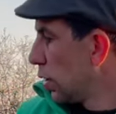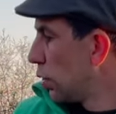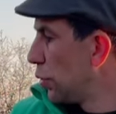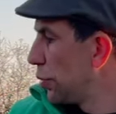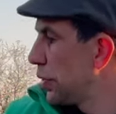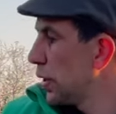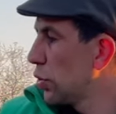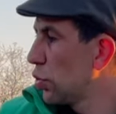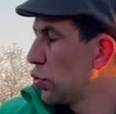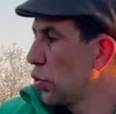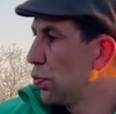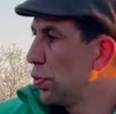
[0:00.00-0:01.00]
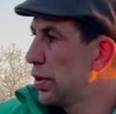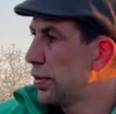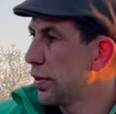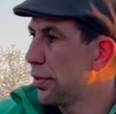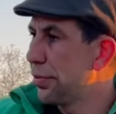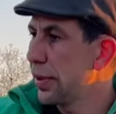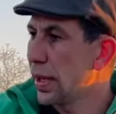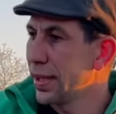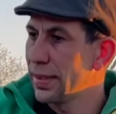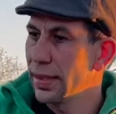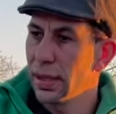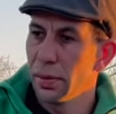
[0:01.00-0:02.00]
le fait que je puisse faire
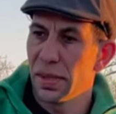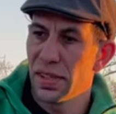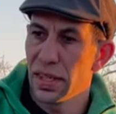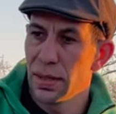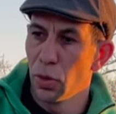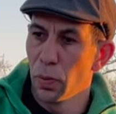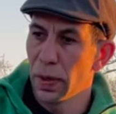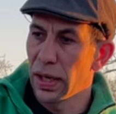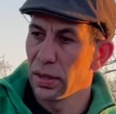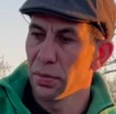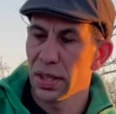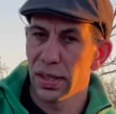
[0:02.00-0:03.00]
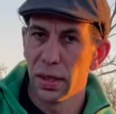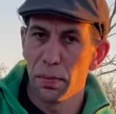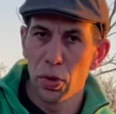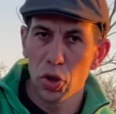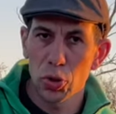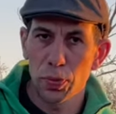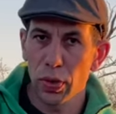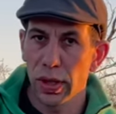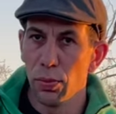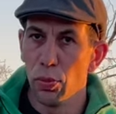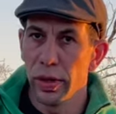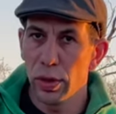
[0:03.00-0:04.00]
accéder mes animaux, par exemple certaines planches, pour
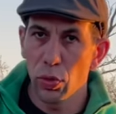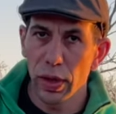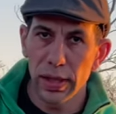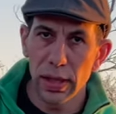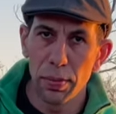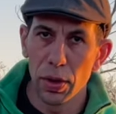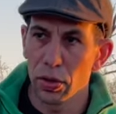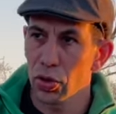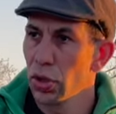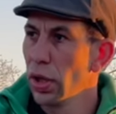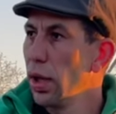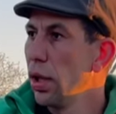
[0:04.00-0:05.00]
qu'ils me nettoient des planches,